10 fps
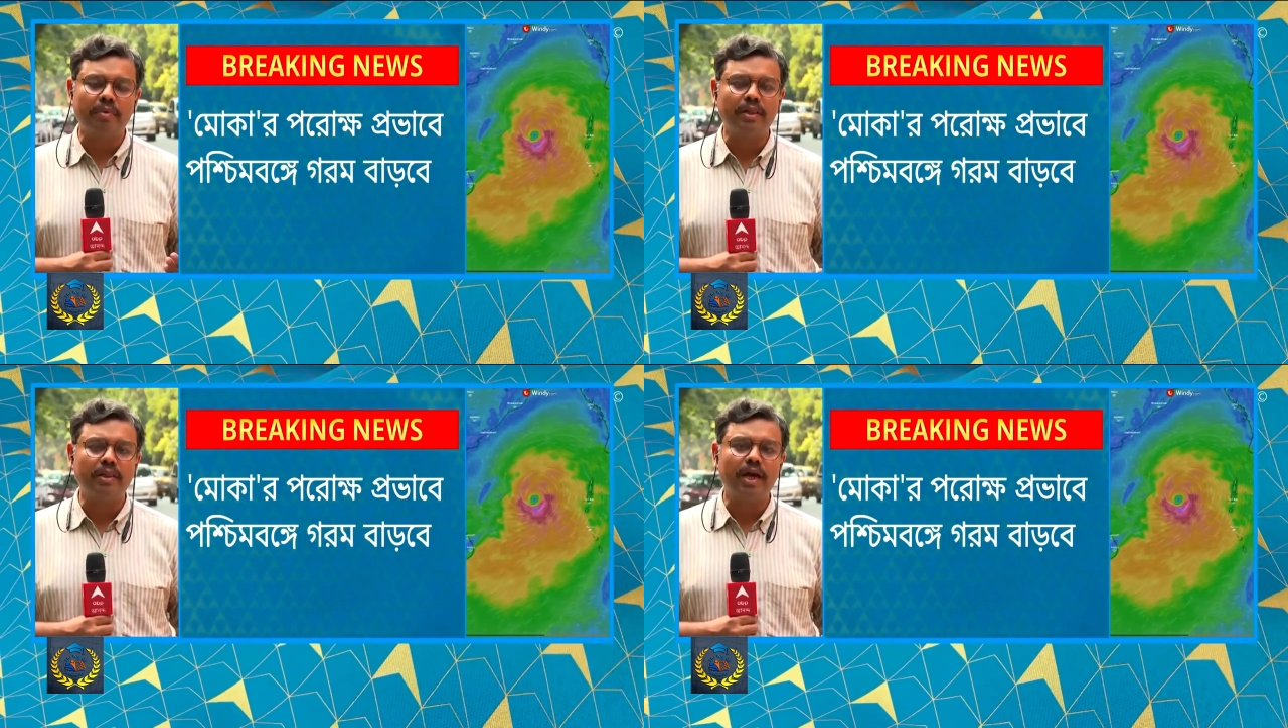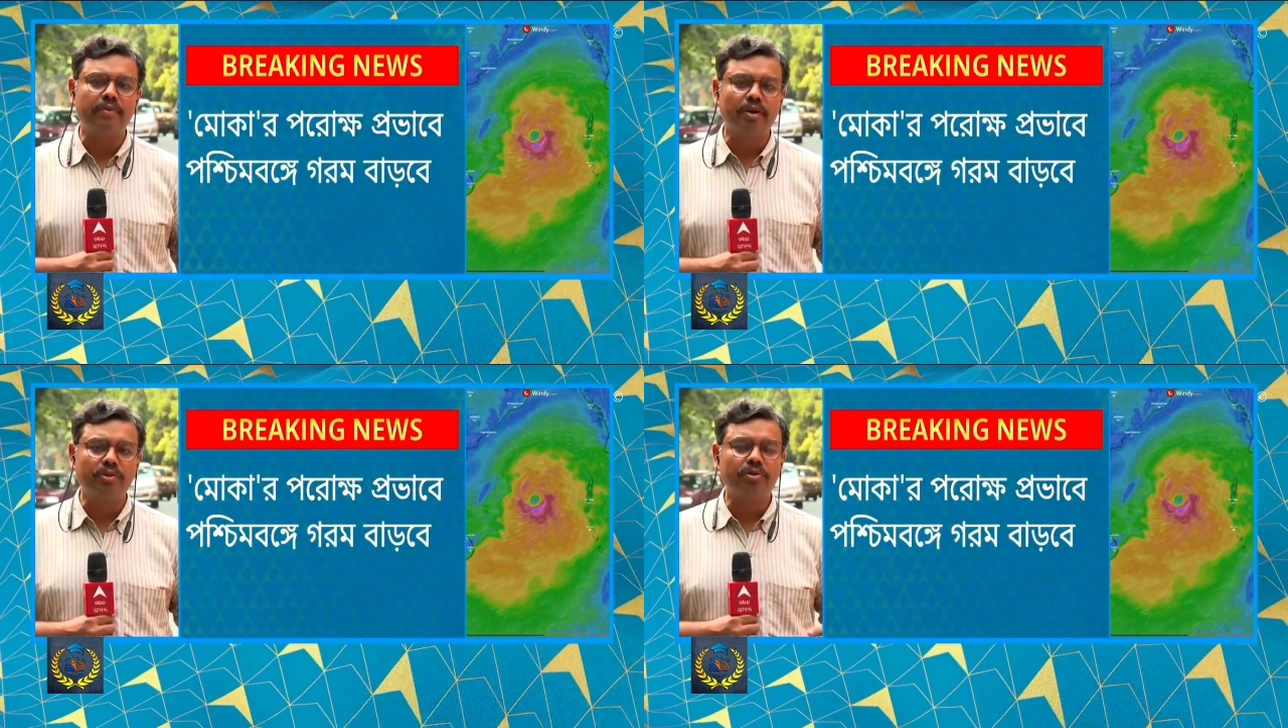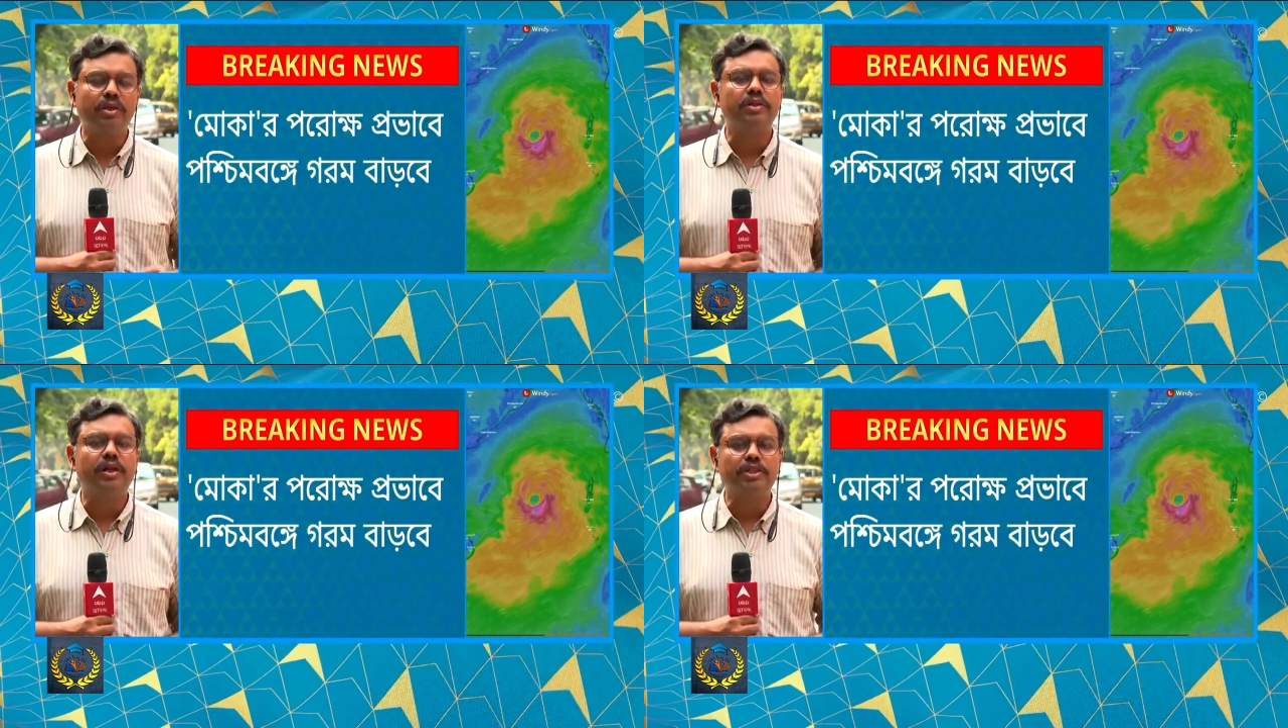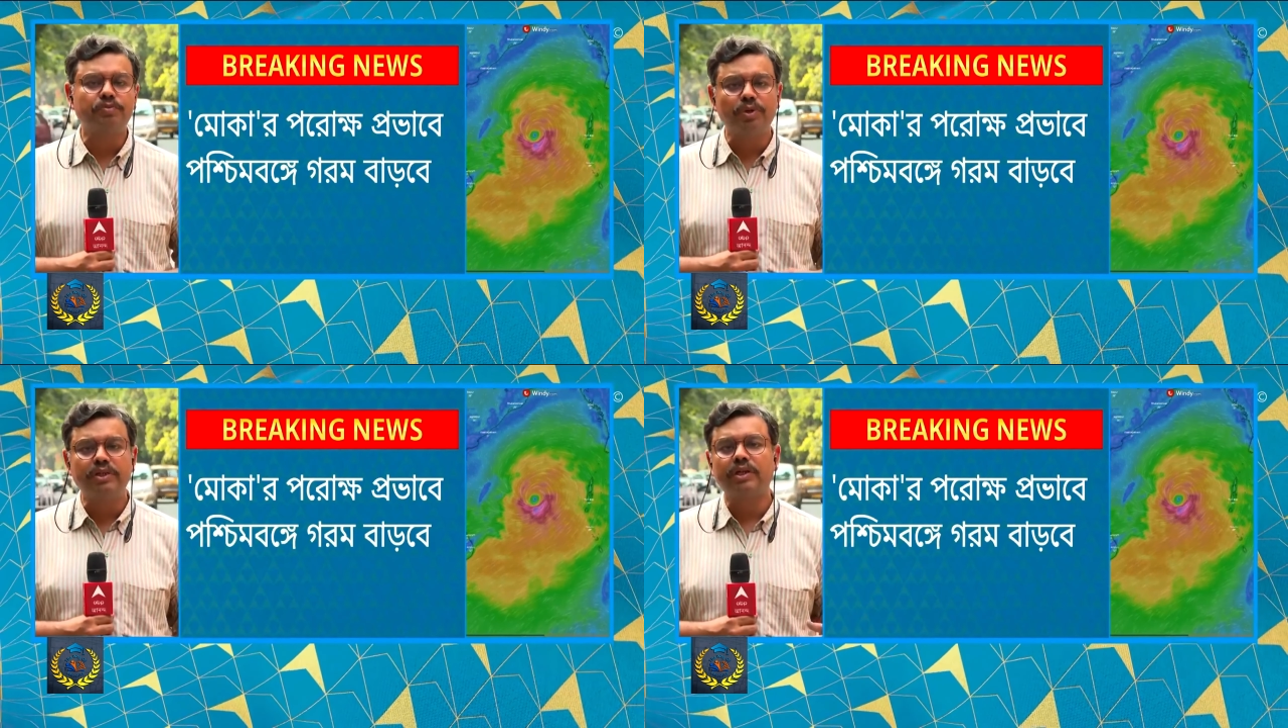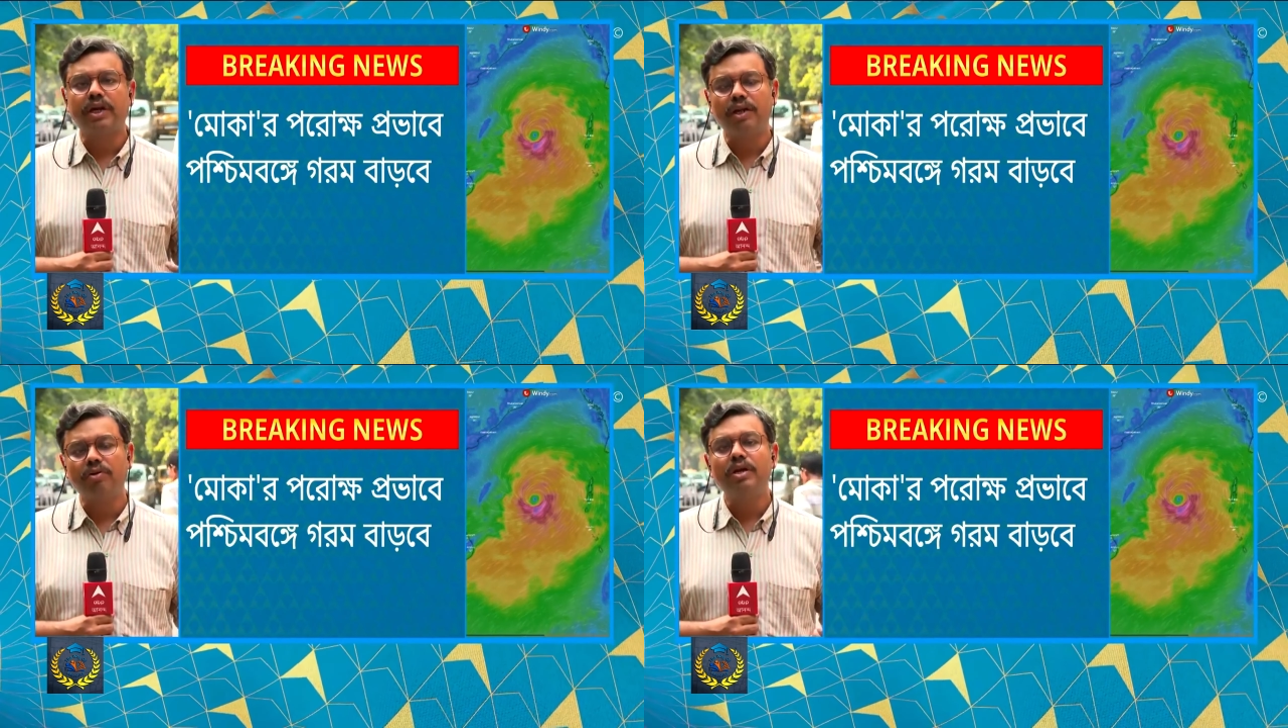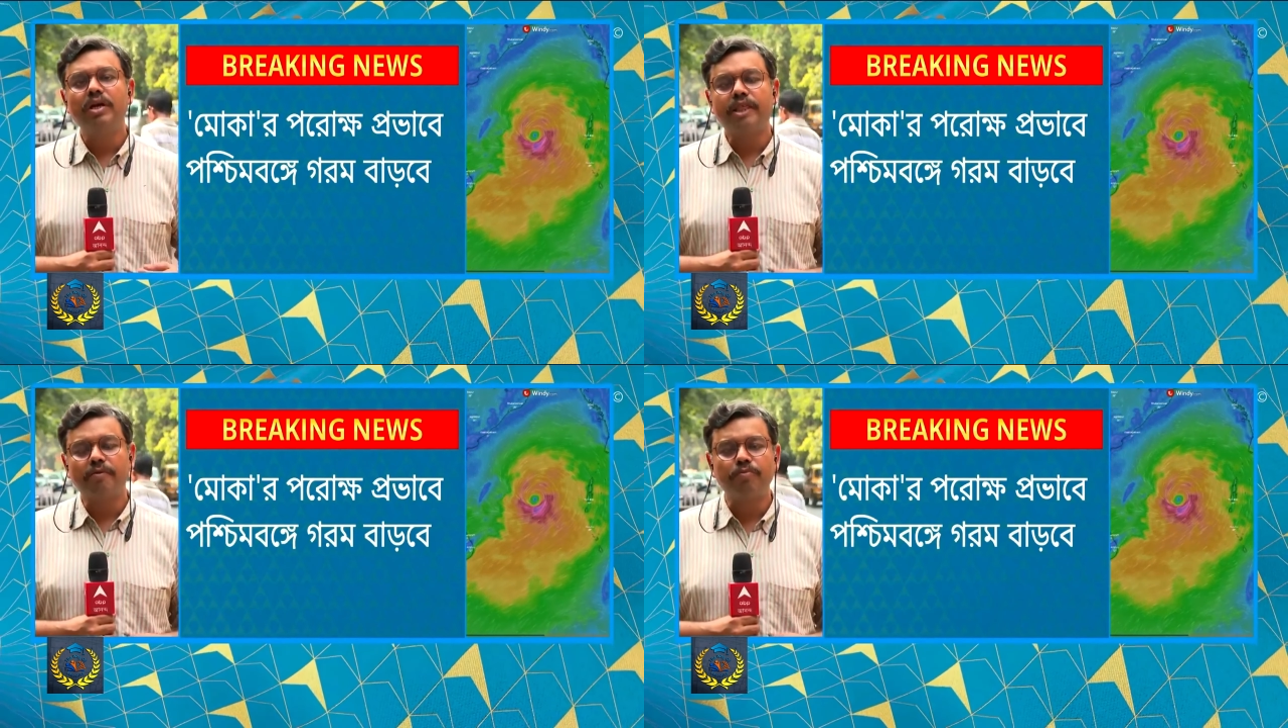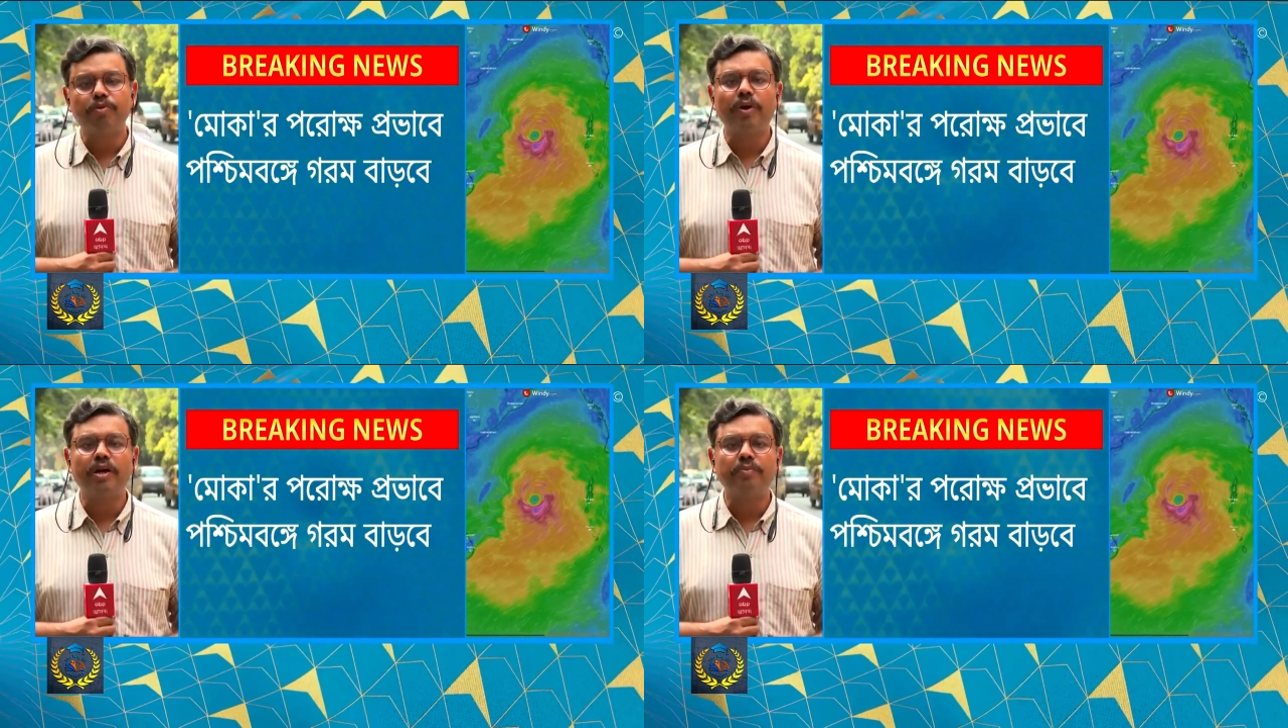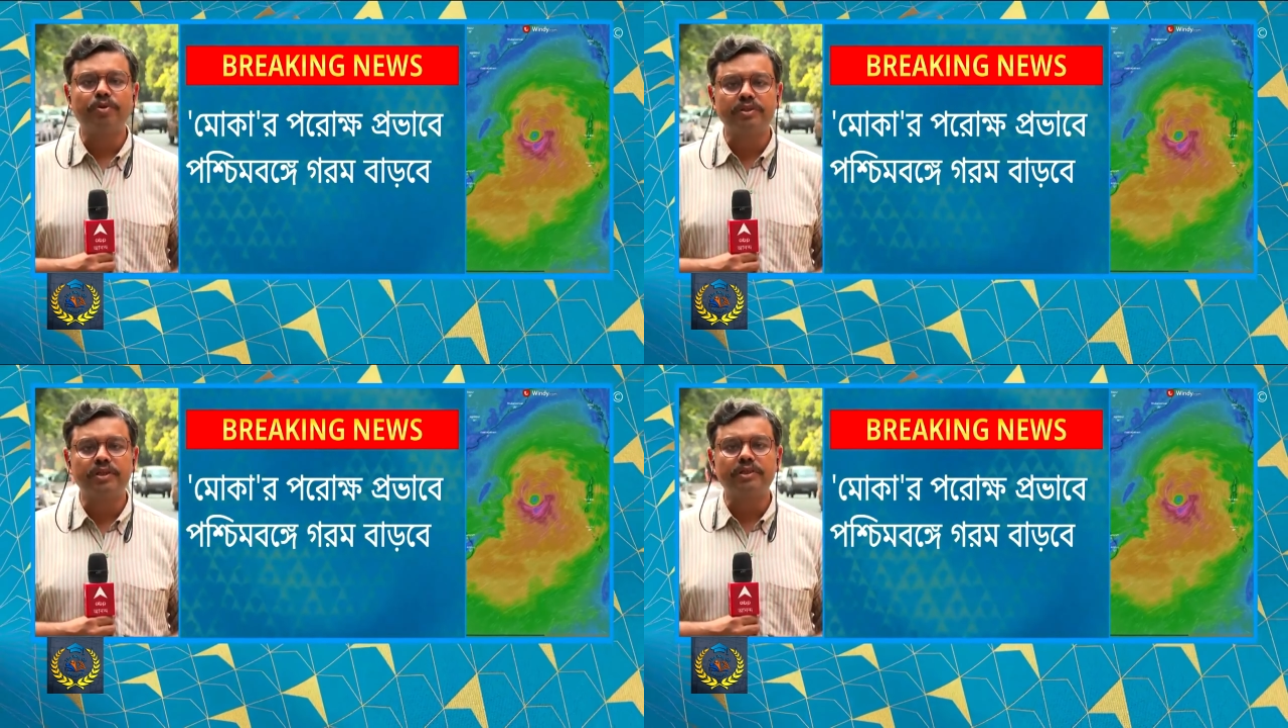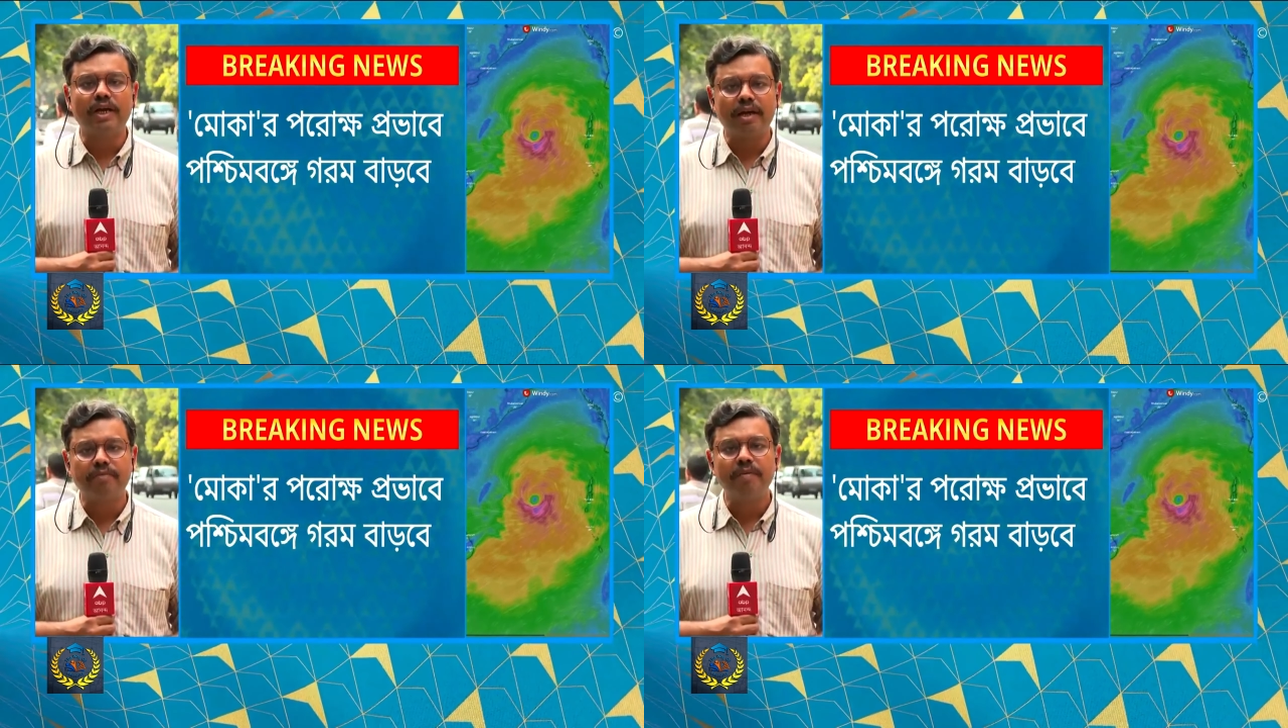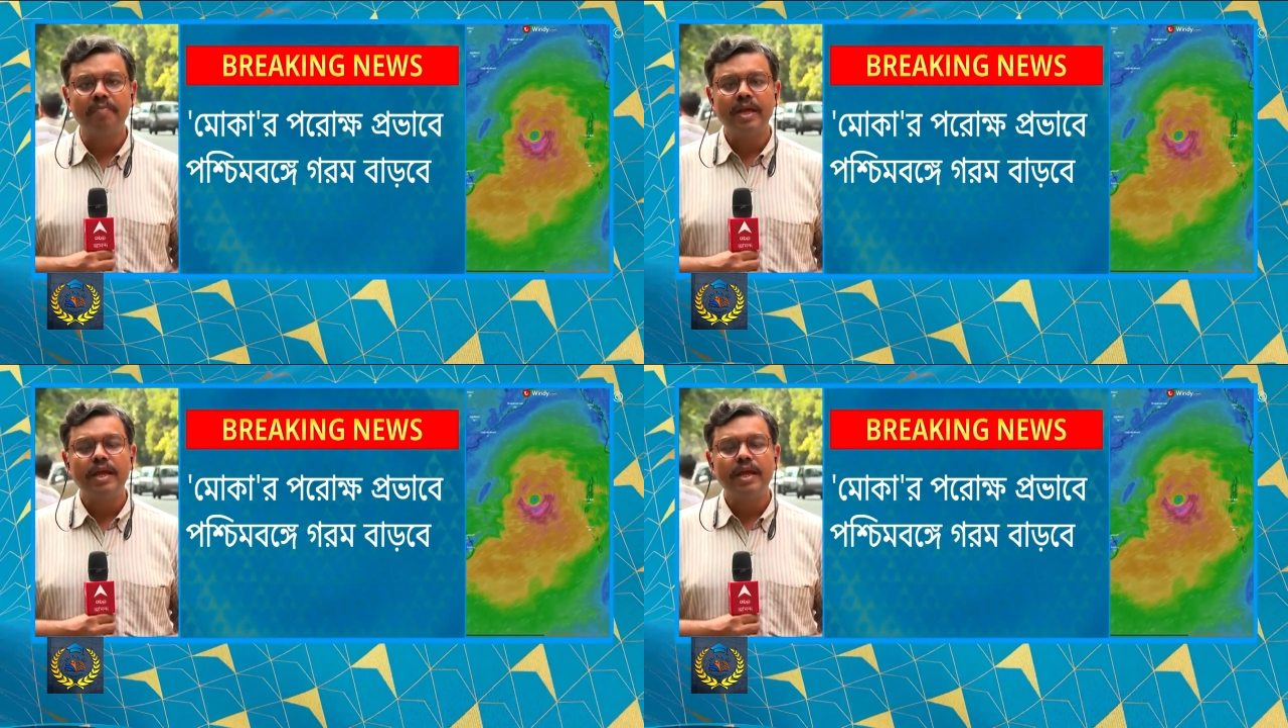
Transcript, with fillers: মালদা এবং দক্ষিণ দিনাজপুরে সেখানেও তাপপ্রবাহের পরিস্থিতি থাকবে